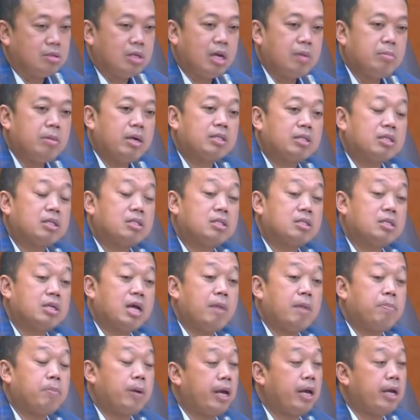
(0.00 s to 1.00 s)
Sama
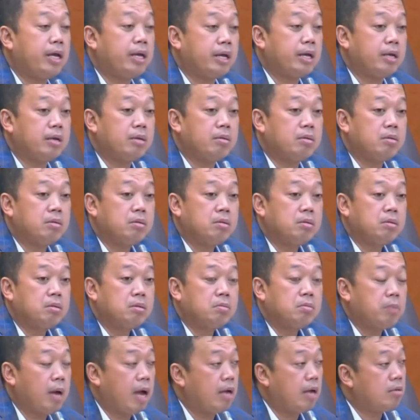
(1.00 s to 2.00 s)
terserah Pak Erik.
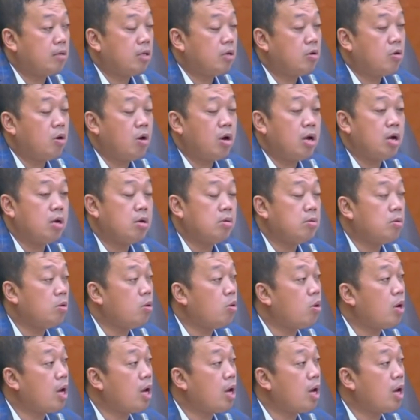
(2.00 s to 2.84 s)
Pak Tiko kan